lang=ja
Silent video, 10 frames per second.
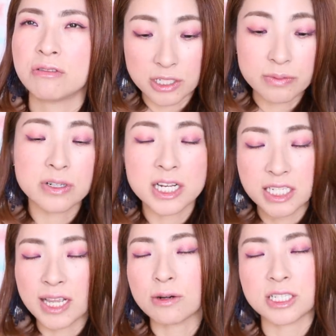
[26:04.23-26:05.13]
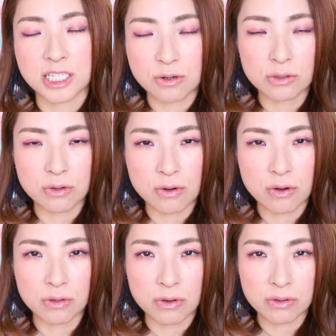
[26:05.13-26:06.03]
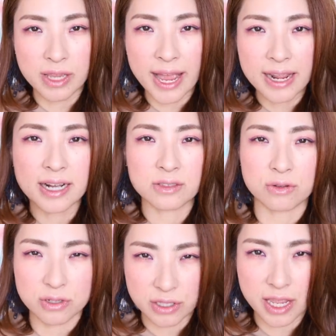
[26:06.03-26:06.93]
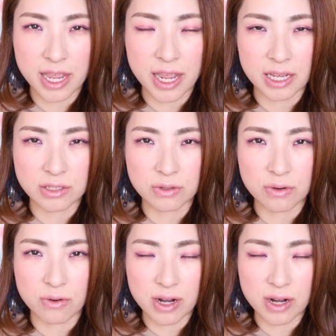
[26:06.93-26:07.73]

自分がした仕事の対価としてその